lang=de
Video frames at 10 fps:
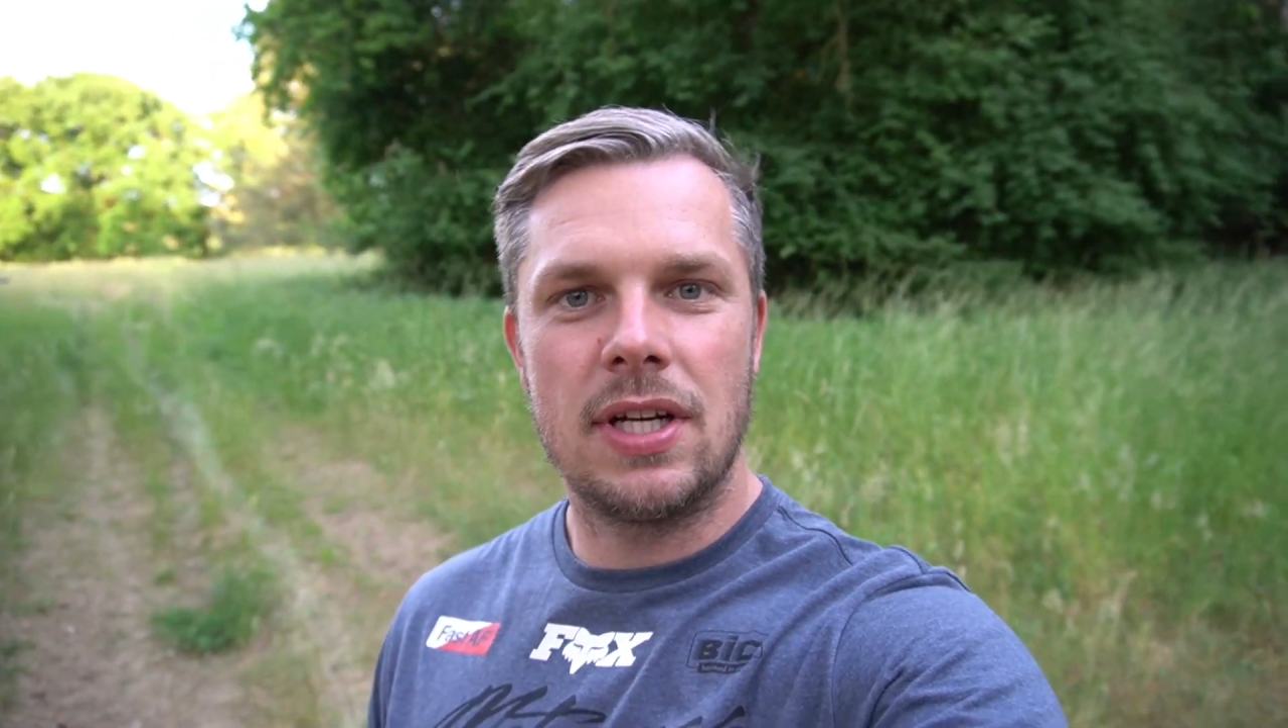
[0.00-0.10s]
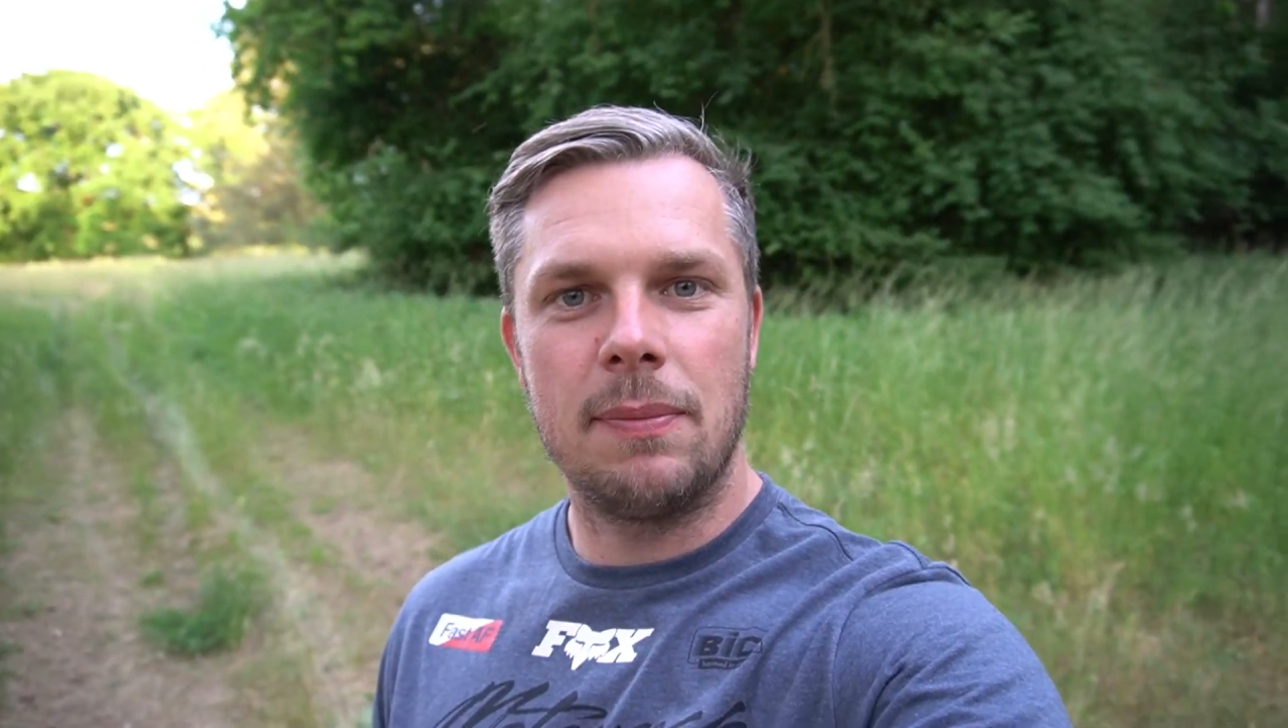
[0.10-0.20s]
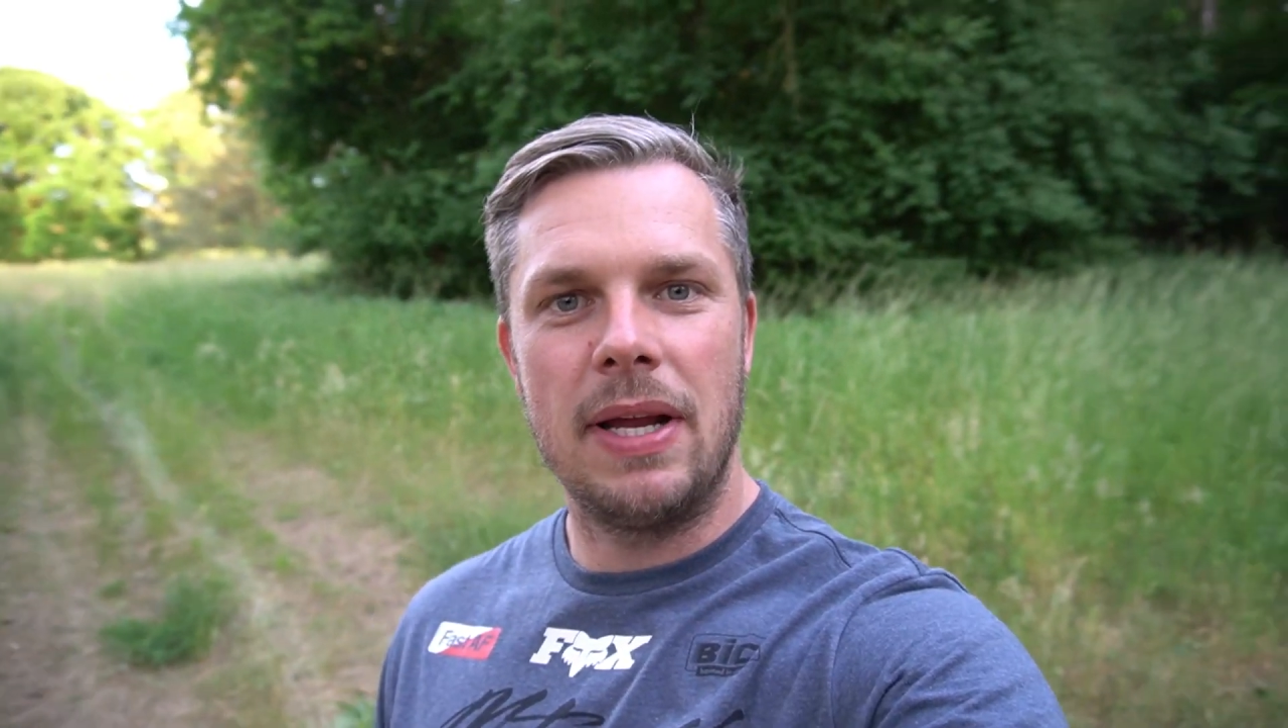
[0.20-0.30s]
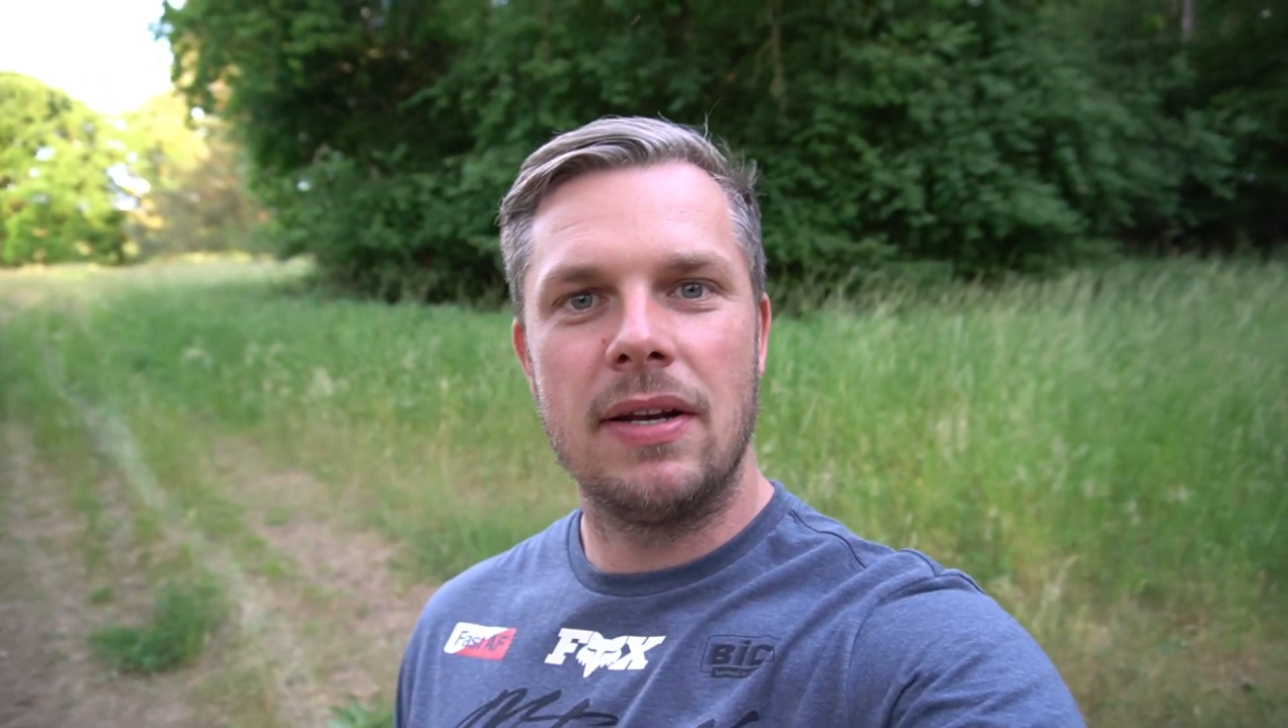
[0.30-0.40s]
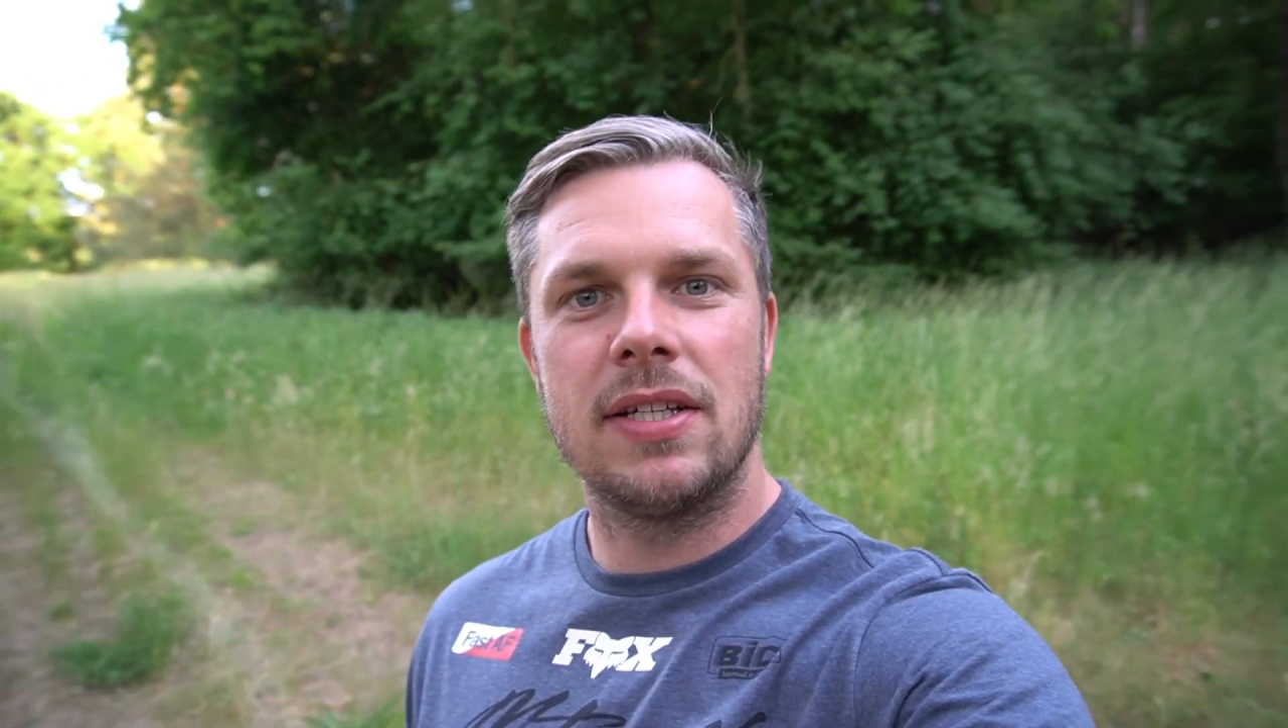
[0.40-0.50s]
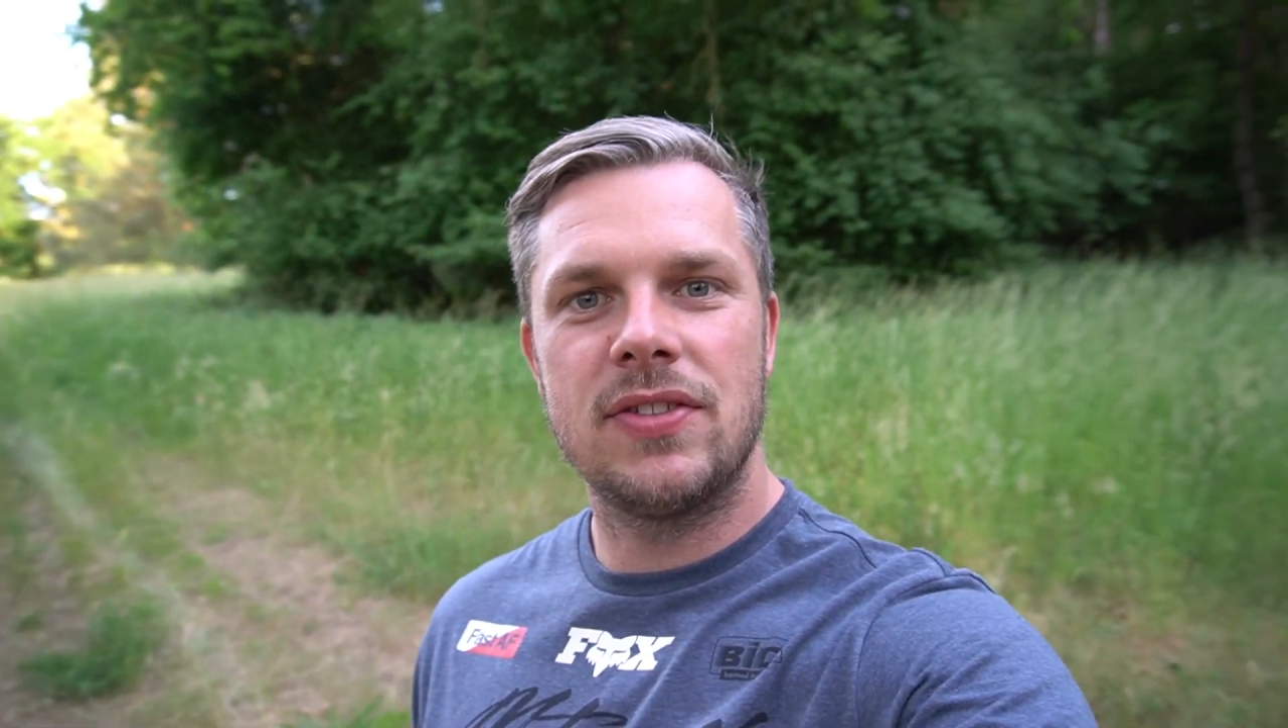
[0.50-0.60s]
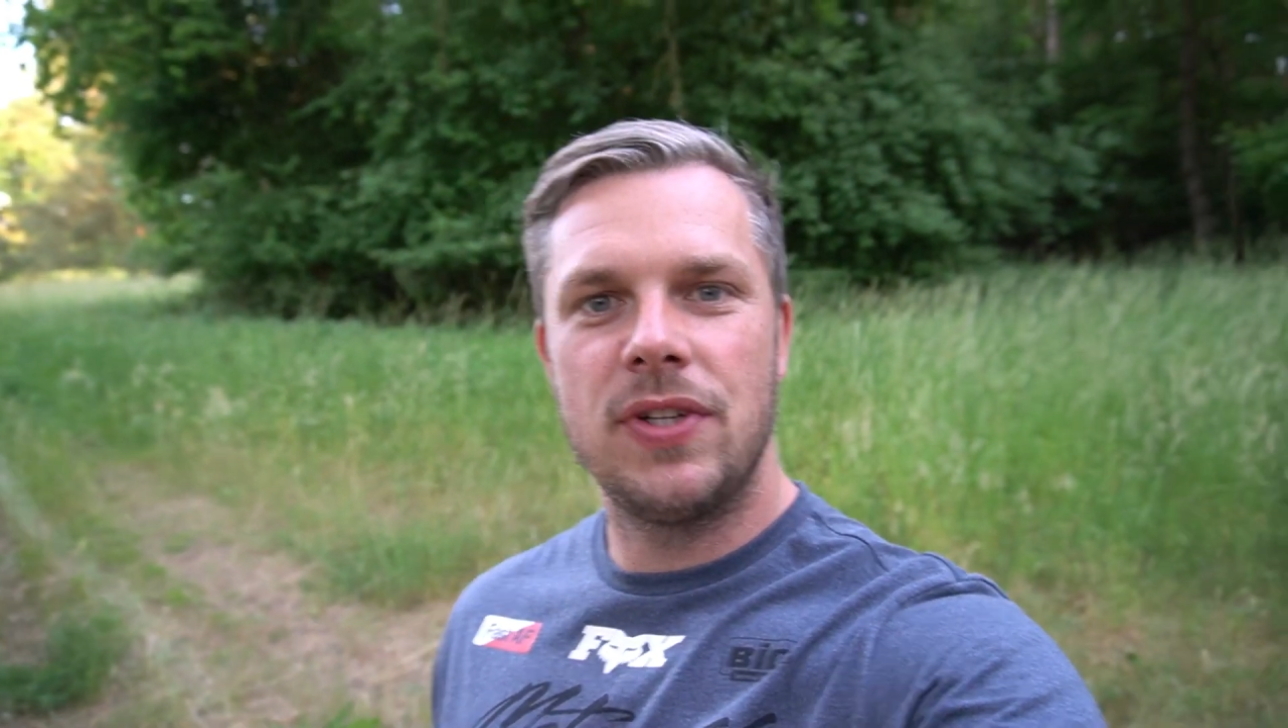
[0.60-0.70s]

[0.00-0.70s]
am Ende des